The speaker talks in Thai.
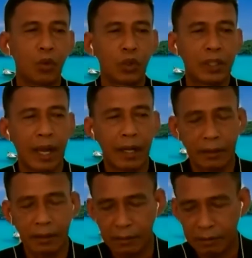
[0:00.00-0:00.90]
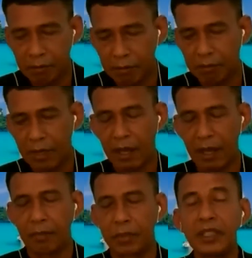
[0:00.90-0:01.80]
นูจาก
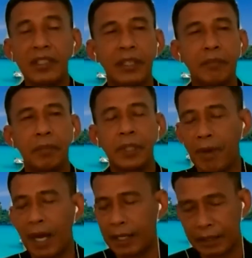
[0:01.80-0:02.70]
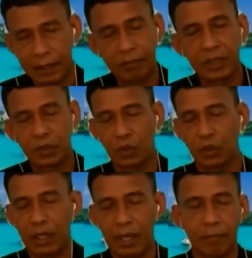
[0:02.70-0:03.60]
พื้นถิ่นพื้นบ้านขึ้นไปสู่
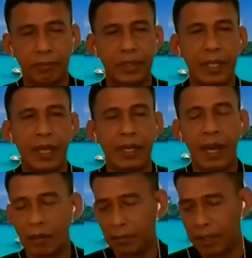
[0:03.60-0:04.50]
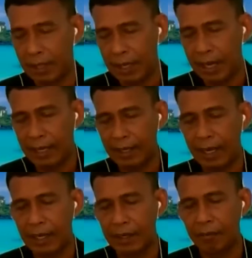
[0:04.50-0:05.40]
ระดับสี่ห้าดาว หรือพัตคาร
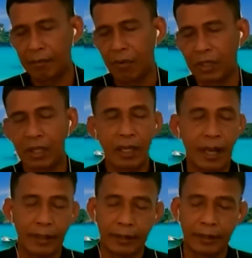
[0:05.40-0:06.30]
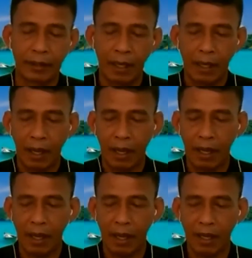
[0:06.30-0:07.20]
ได้นะครับ มองเรื่องการ
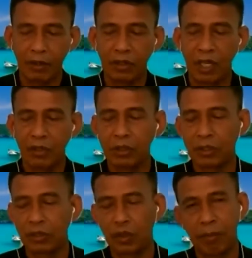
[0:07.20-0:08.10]
การท่องเที่ยวเชิง